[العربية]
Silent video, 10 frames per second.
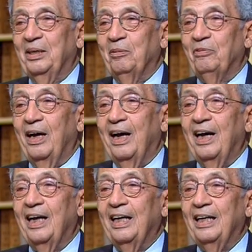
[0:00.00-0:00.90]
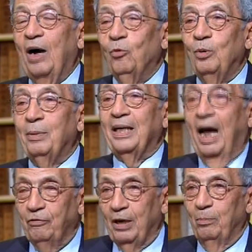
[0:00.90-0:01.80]
فاول ما
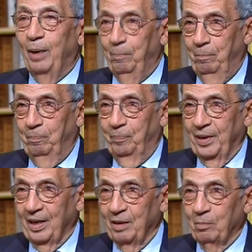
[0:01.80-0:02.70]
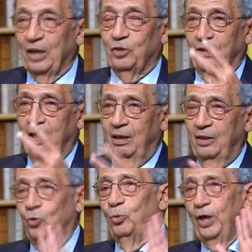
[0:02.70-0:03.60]
قفل الباب ما كانش فيه غير
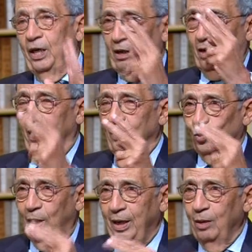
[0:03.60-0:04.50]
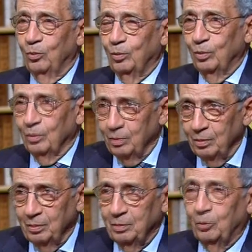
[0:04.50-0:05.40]
الزبونين الرئيس وانا و...
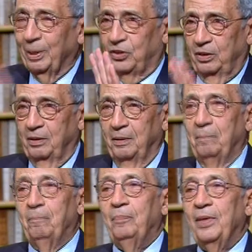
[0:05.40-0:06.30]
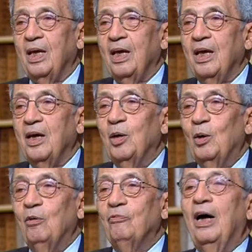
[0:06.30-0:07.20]
وبس اه
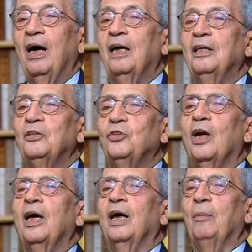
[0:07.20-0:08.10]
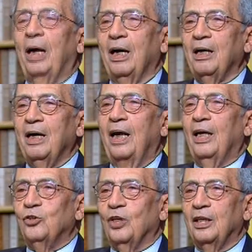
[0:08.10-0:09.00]
فاستريح بقى
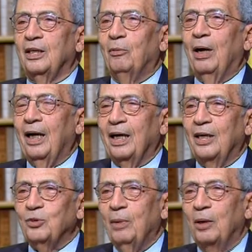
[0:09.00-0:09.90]
قلع جاكيته وقلع الجزمه